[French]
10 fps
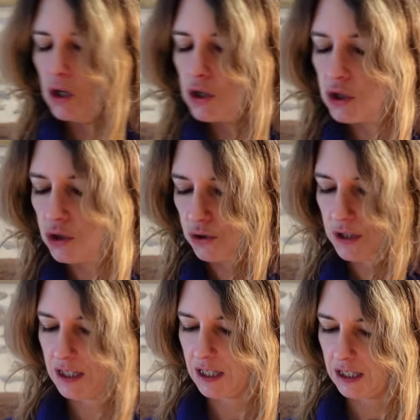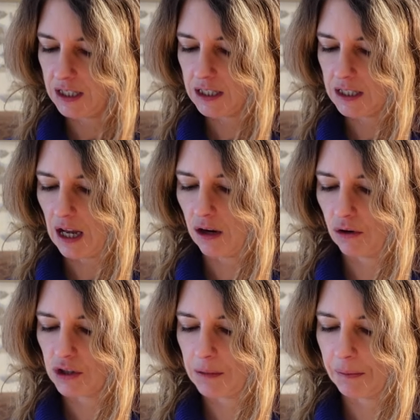ceci.
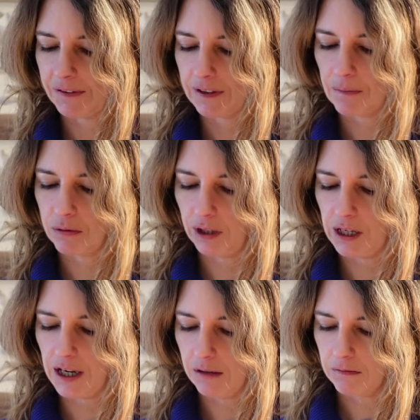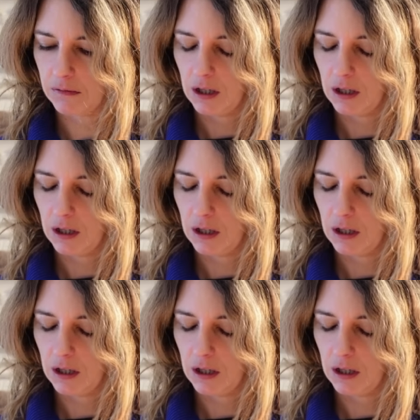Alors j'ai pris ça pour Elia.